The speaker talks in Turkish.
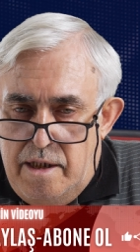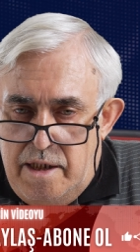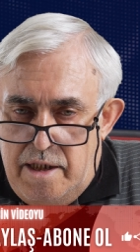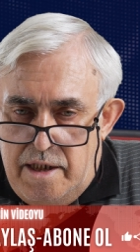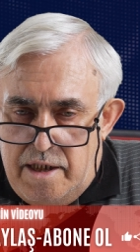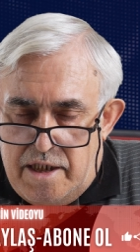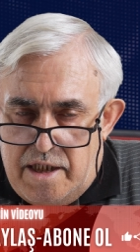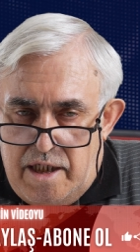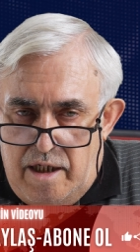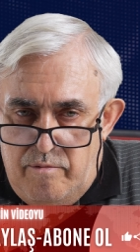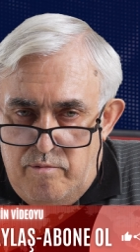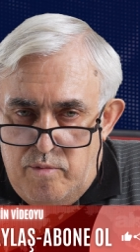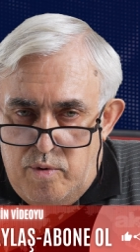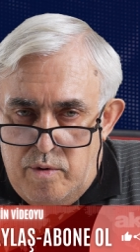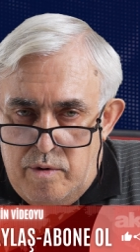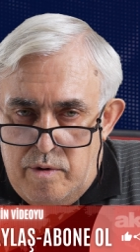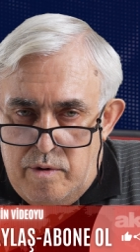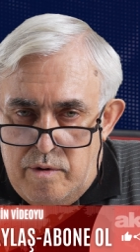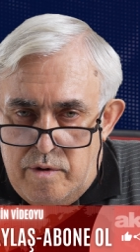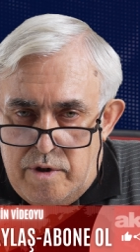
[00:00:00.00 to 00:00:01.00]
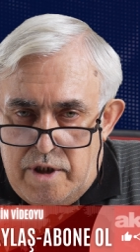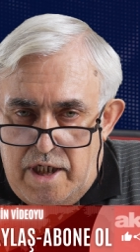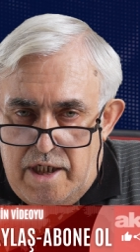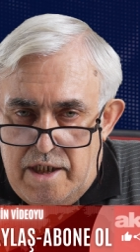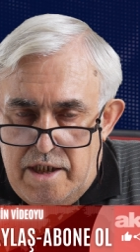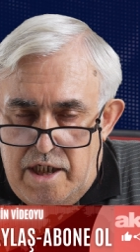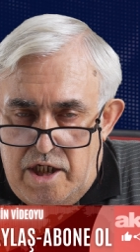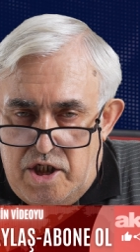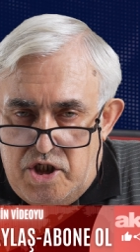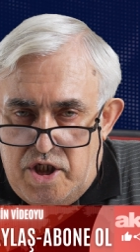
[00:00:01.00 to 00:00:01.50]
İstanbul'da
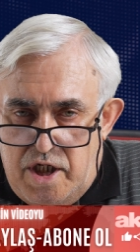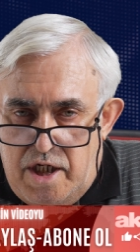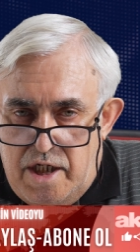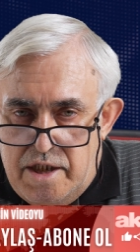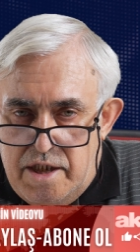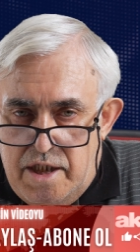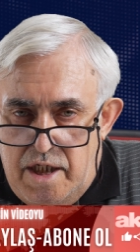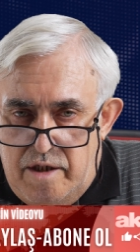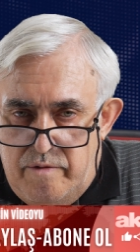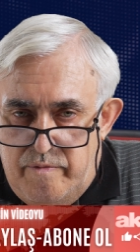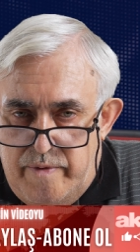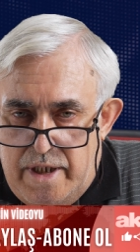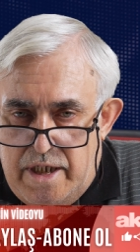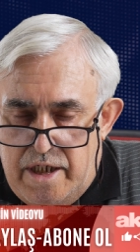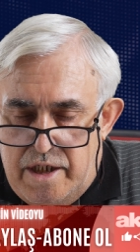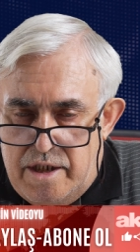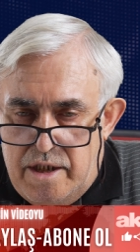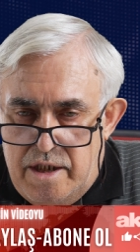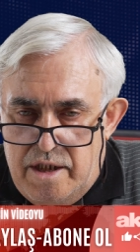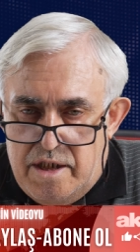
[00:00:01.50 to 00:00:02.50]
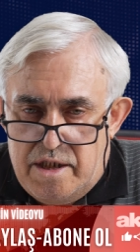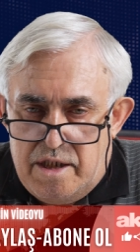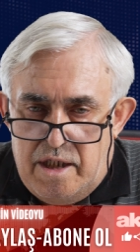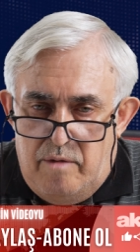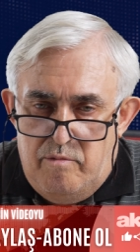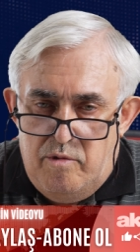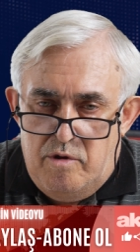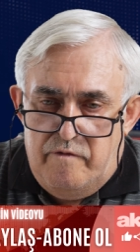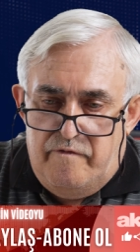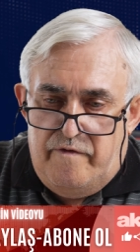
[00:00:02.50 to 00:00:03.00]
yaşayanlar bilir.
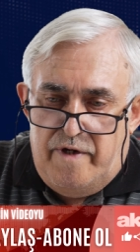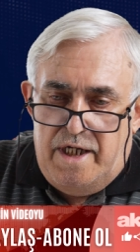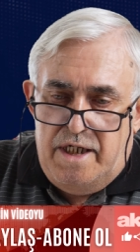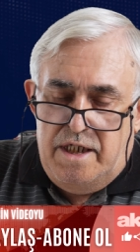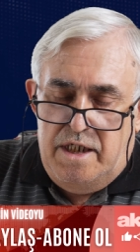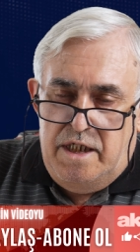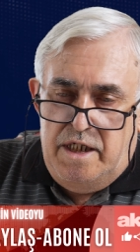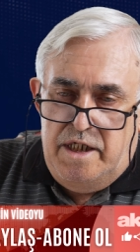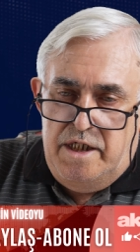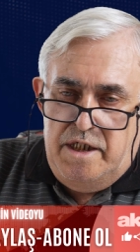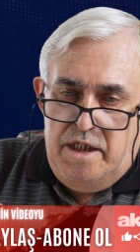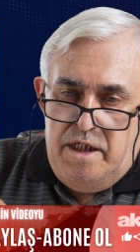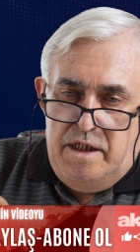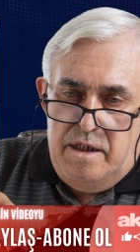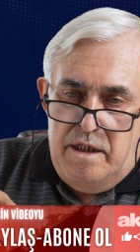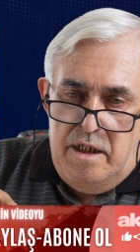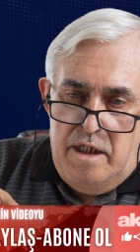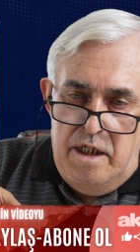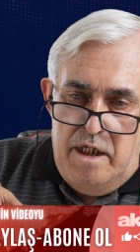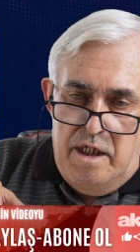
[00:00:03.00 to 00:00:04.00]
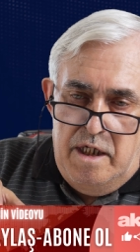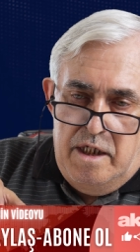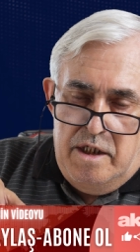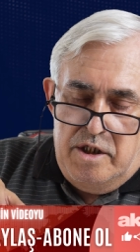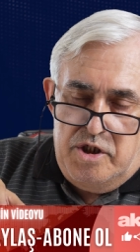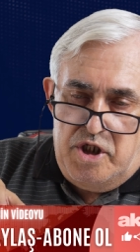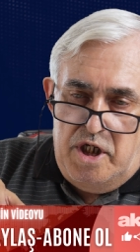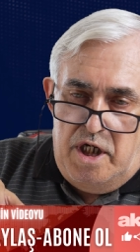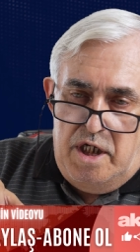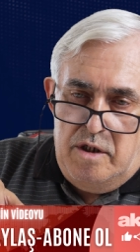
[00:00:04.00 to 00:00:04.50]
İstanbul Valiliği'nin
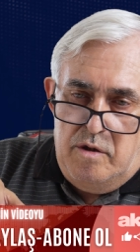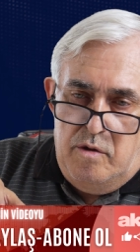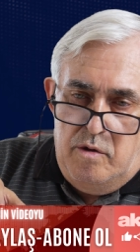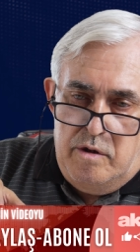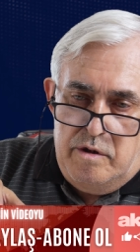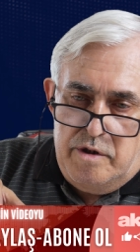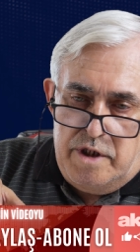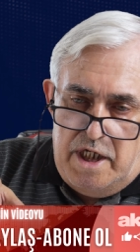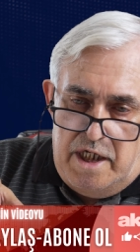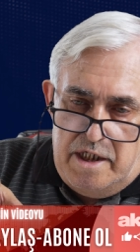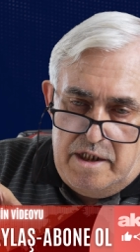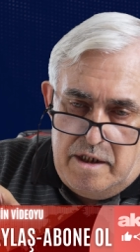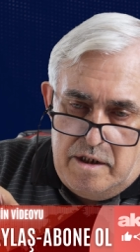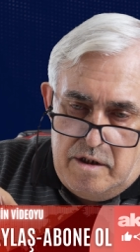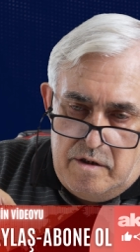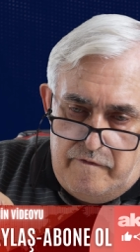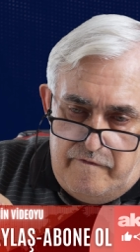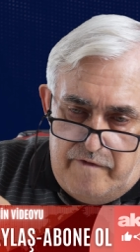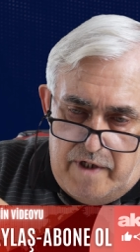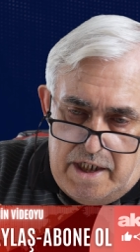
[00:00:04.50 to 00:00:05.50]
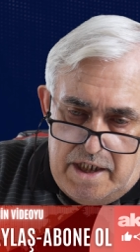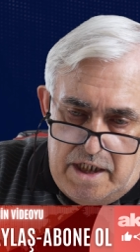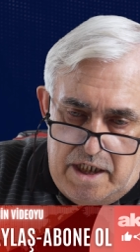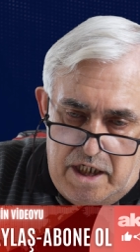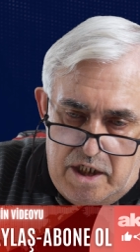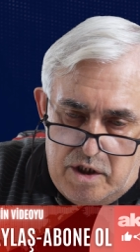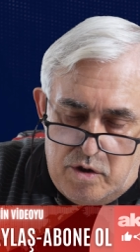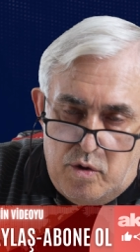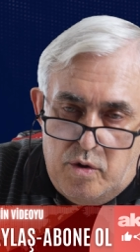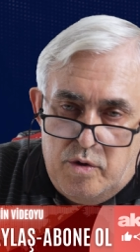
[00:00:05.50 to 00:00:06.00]
Cağaloğlu'ndan
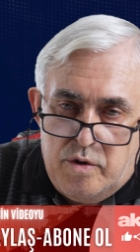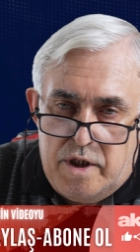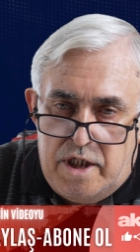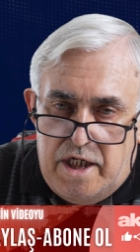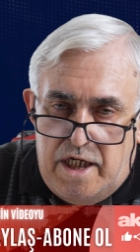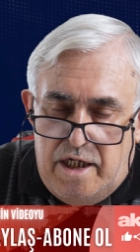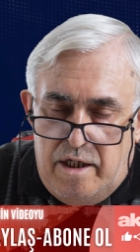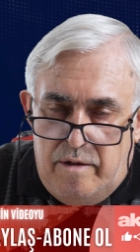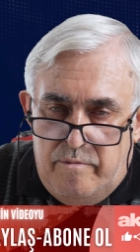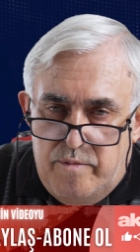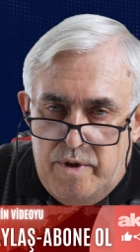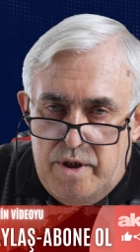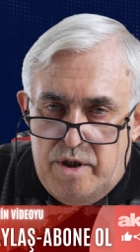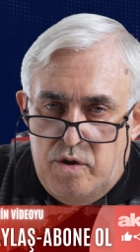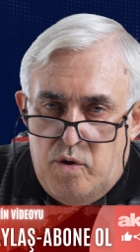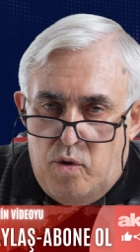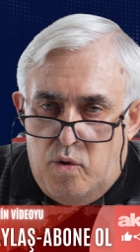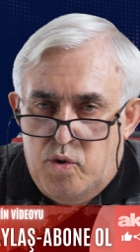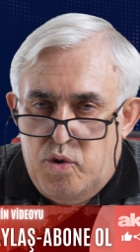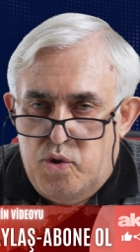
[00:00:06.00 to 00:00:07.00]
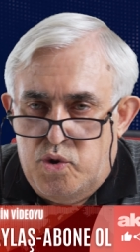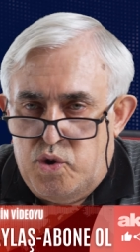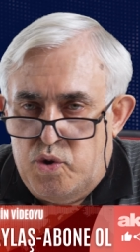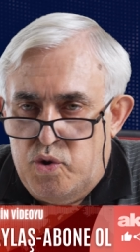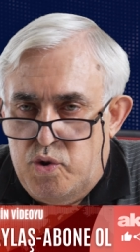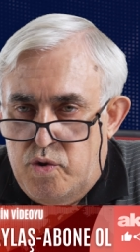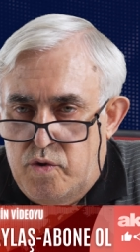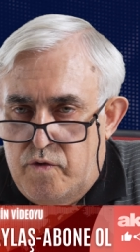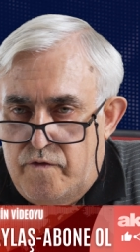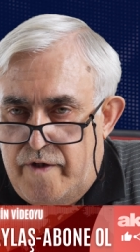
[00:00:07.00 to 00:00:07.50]
valiliğe doğru gelen bir
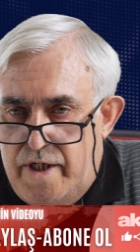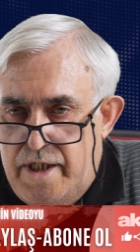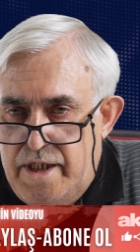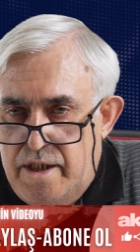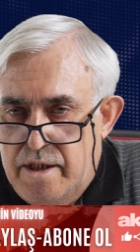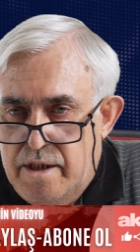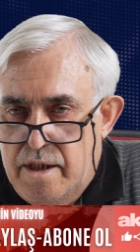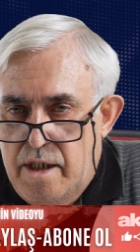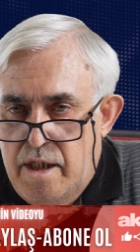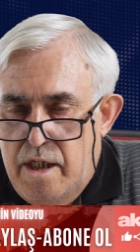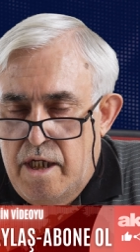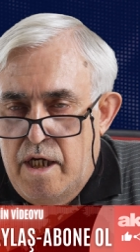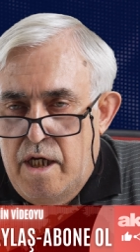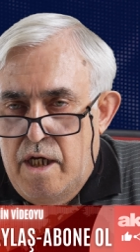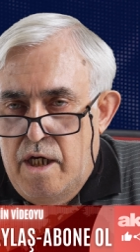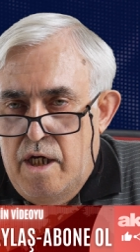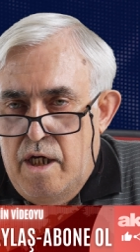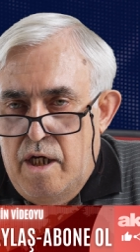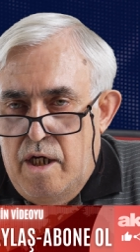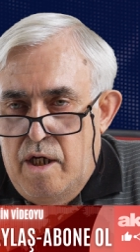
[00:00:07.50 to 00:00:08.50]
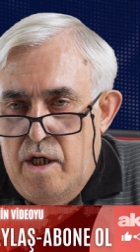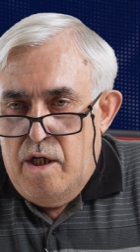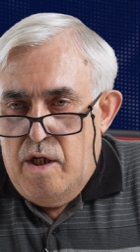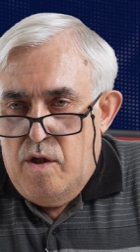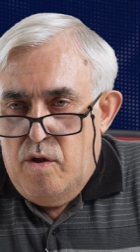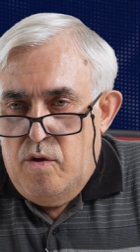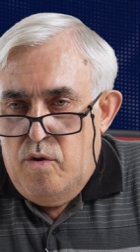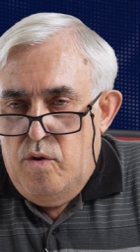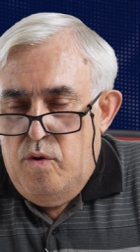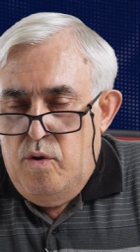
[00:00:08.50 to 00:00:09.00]
yokuş var.
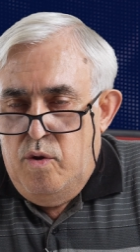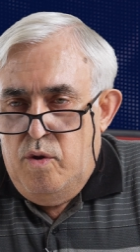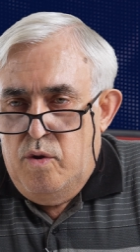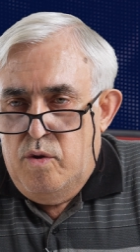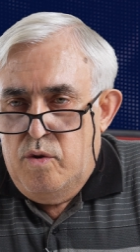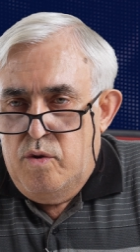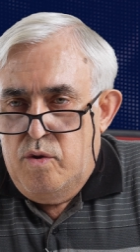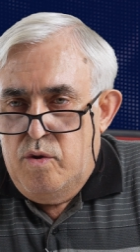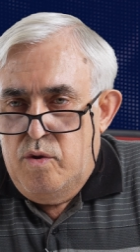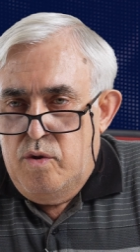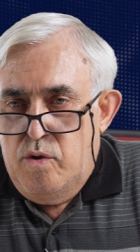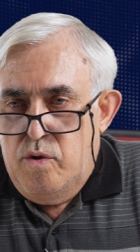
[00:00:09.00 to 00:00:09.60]
O